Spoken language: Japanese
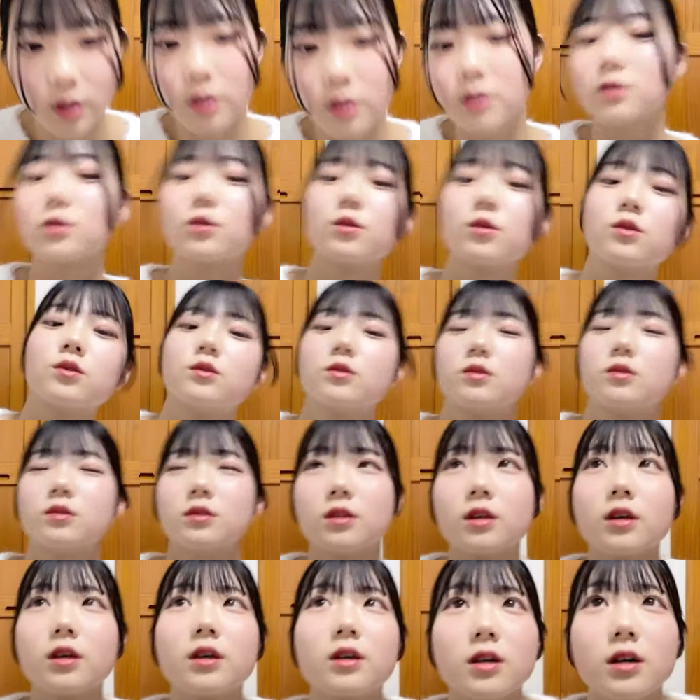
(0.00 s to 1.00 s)
そ
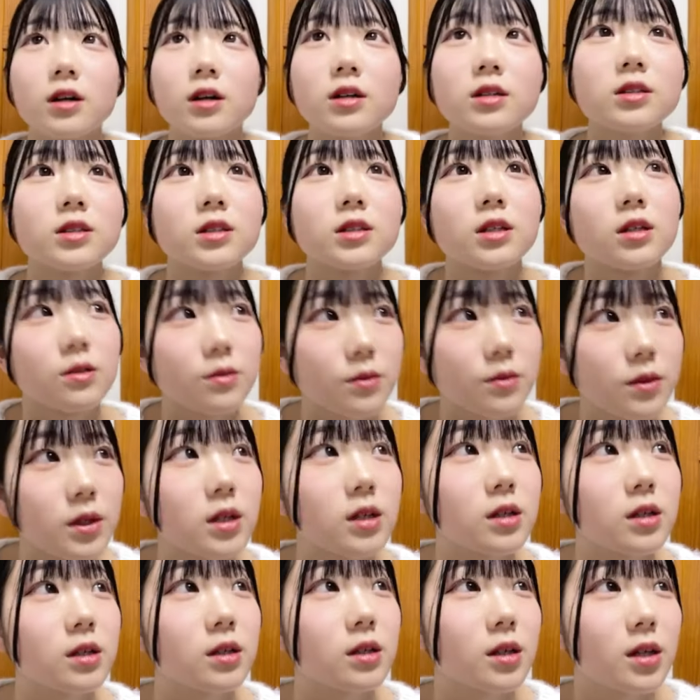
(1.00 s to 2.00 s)
うで関西
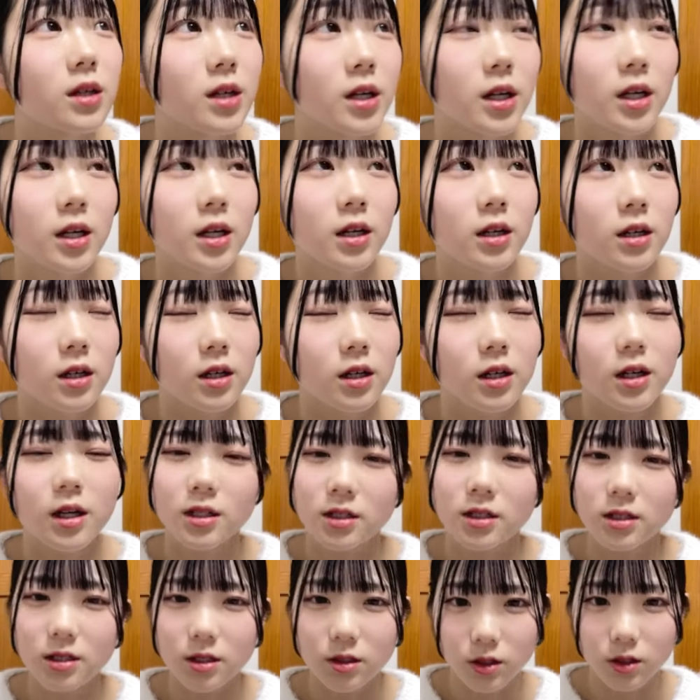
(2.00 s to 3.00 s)
は
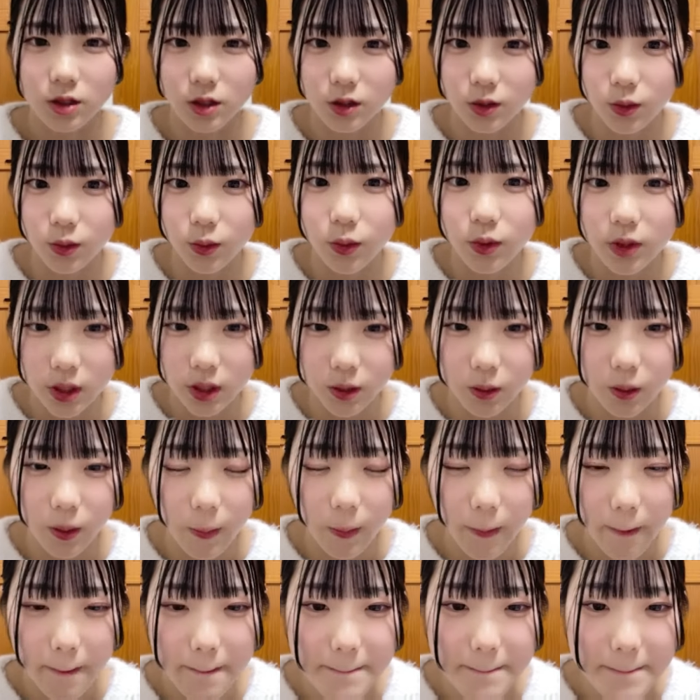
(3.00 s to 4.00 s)
関西っていうか兵庫県
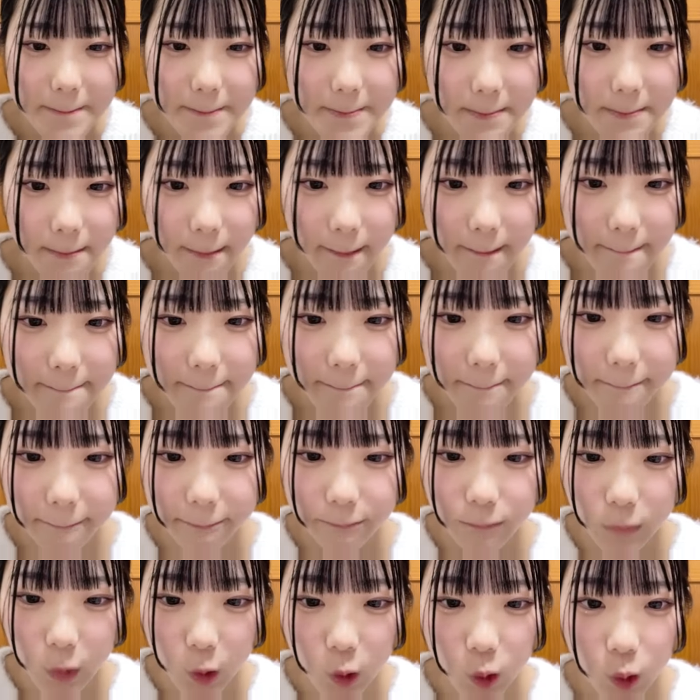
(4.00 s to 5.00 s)

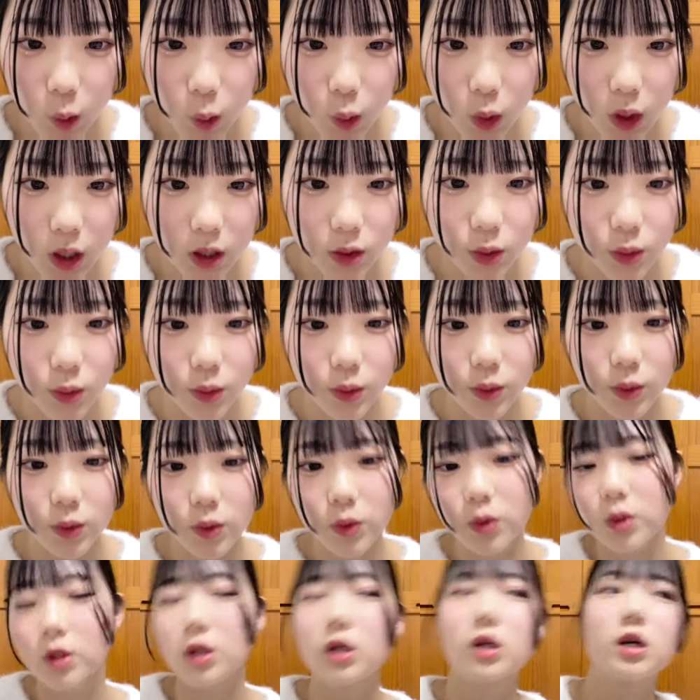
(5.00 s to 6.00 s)
もうあの
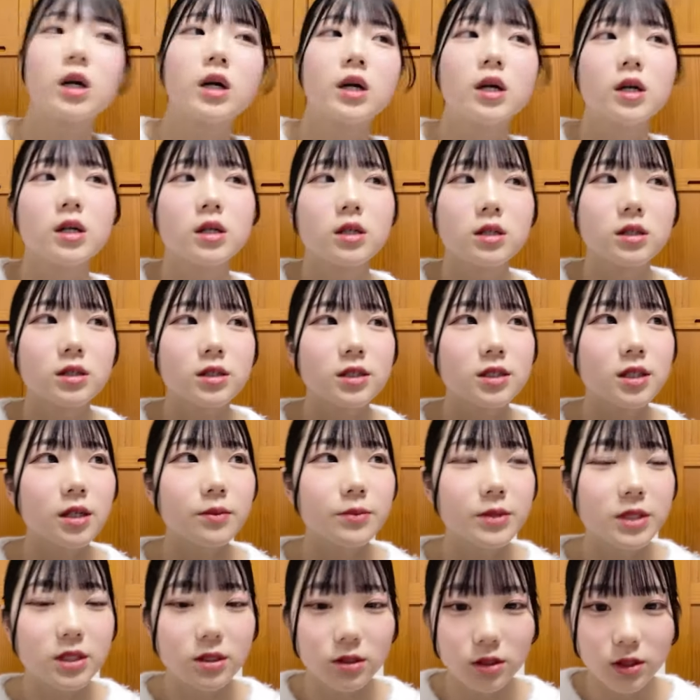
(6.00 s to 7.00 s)
津
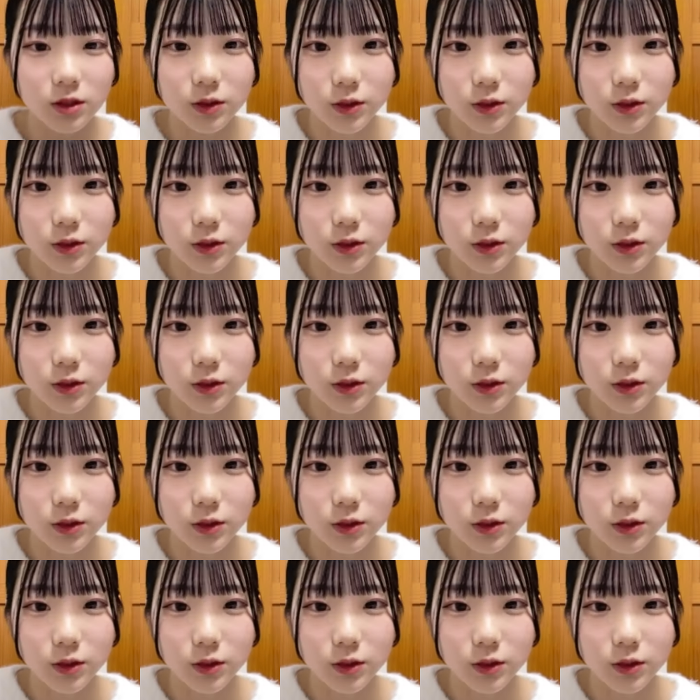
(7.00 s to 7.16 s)
波注意